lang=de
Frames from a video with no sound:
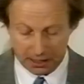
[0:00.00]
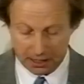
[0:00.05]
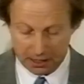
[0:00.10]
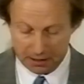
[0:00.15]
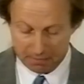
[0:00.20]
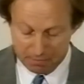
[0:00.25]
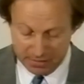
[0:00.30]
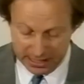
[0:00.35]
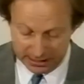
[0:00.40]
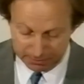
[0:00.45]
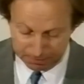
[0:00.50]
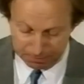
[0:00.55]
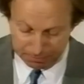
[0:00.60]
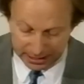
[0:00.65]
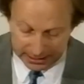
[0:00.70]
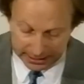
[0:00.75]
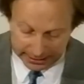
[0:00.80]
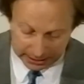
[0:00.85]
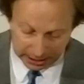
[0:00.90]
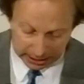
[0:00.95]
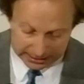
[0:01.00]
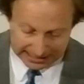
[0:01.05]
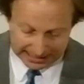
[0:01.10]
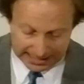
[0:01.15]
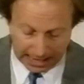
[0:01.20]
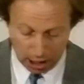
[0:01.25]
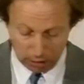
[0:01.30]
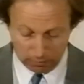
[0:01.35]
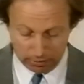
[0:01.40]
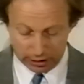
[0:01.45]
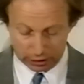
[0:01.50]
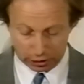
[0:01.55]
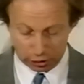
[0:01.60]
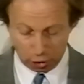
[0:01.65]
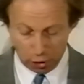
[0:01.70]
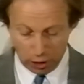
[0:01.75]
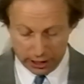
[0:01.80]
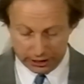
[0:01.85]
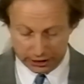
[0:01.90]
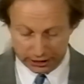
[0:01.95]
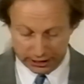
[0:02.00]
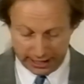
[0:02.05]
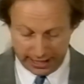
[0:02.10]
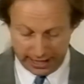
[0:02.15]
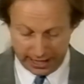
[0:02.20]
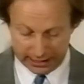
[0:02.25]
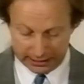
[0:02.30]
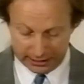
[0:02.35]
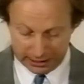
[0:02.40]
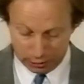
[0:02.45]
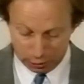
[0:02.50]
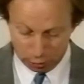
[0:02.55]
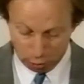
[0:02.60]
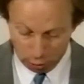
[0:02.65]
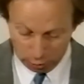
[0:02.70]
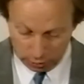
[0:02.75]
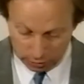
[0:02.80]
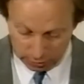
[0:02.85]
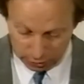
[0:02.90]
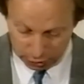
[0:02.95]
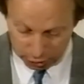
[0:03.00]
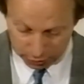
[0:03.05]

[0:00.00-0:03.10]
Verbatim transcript: Mit billiger Zauber täuschte er die Juden,